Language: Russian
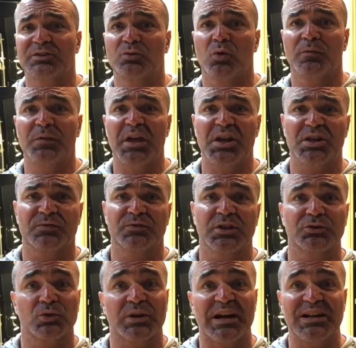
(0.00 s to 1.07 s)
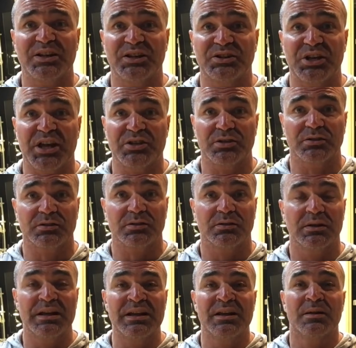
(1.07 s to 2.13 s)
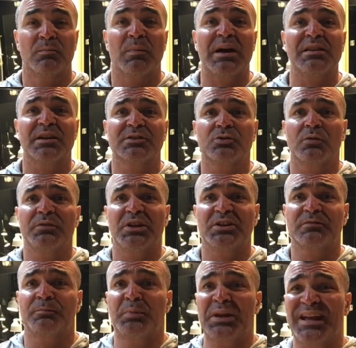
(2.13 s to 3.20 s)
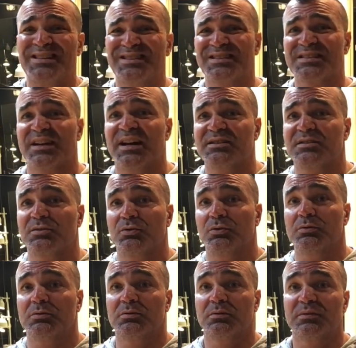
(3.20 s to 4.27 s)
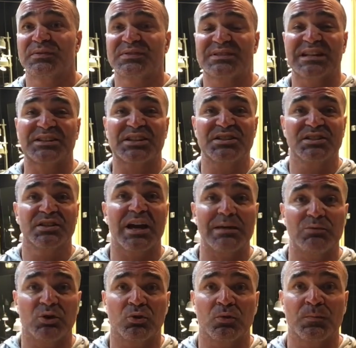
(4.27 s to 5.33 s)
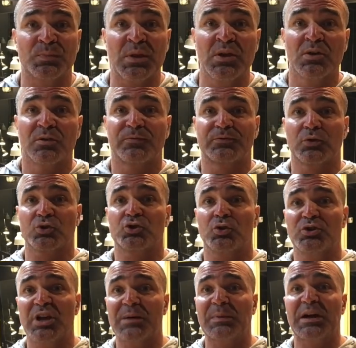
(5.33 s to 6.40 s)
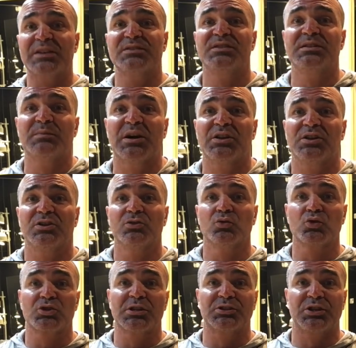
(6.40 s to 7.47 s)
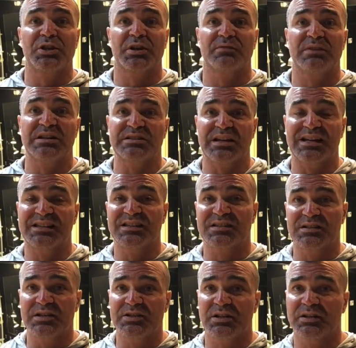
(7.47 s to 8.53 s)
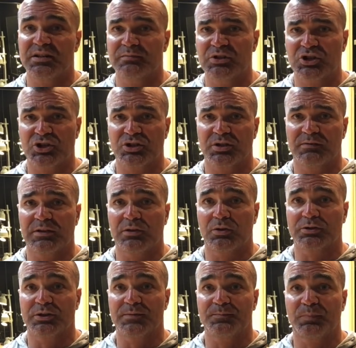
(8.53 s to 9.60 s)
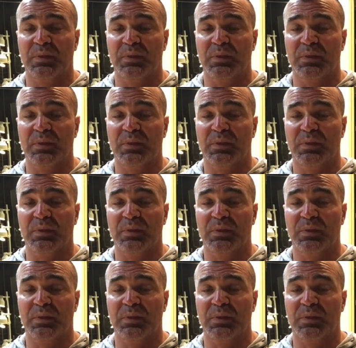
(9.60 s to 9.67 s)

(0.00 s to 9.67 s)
кто верит в натуральный тренинг, мало кто верит в периодизацию, в статодинамику, в то, что необходимо и нужно тренировать окислительные мышечные волокна.